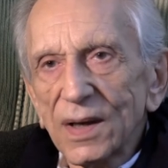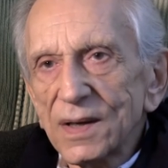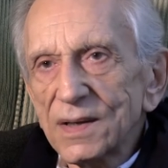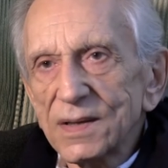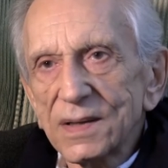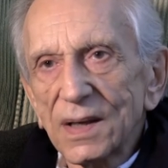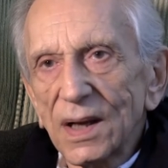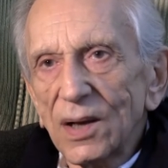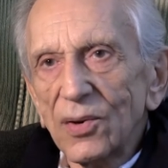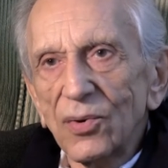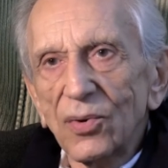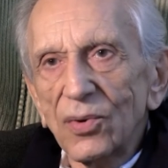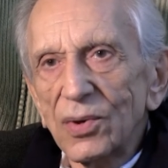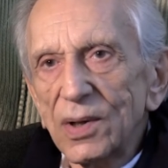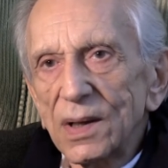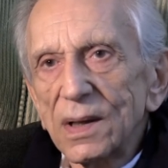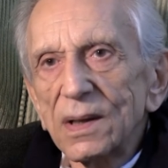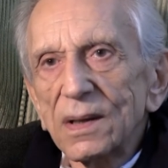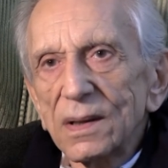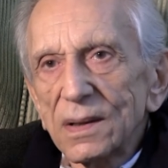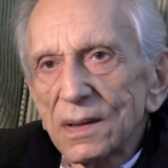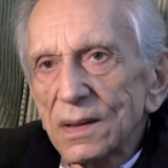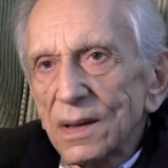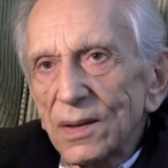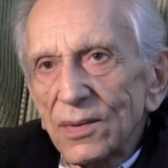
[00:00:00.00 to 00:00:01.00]
che stanno
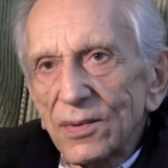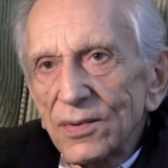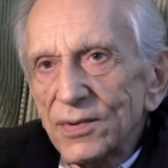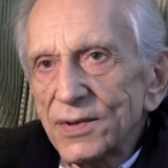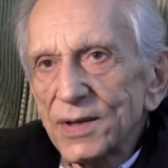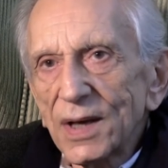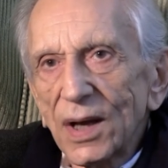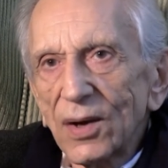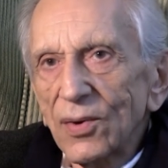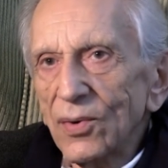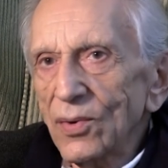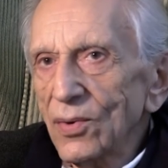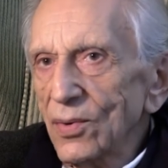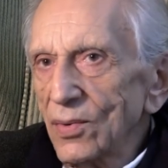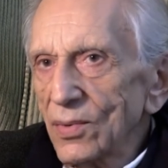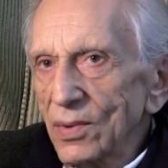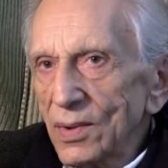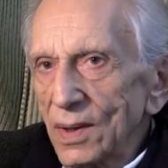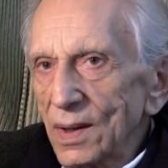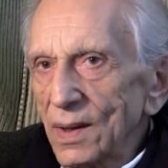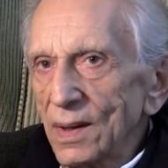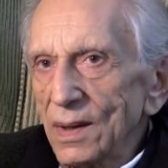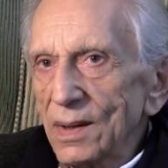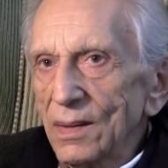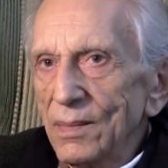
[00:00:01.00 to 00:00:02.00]
lì, che non sanno
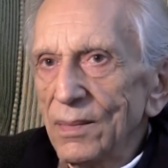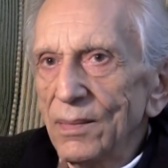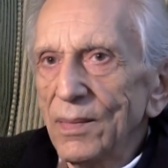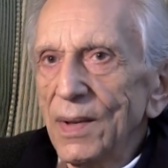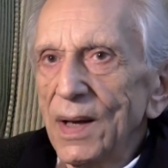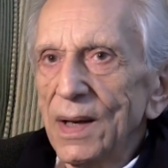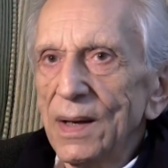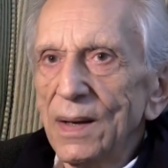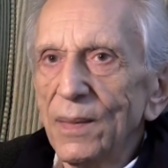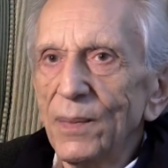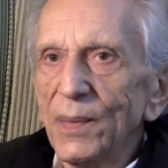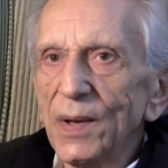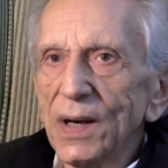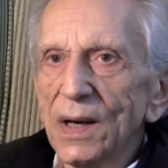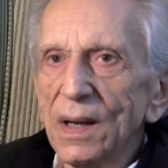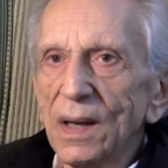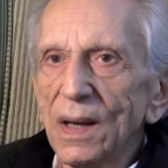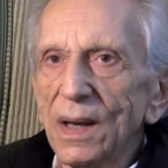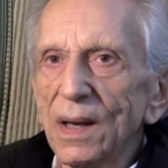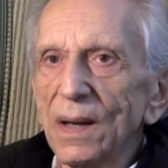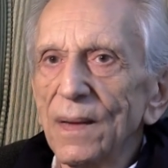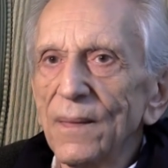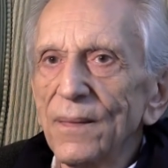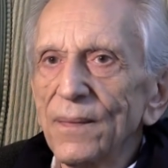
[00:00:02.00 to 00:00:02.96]
bene perché,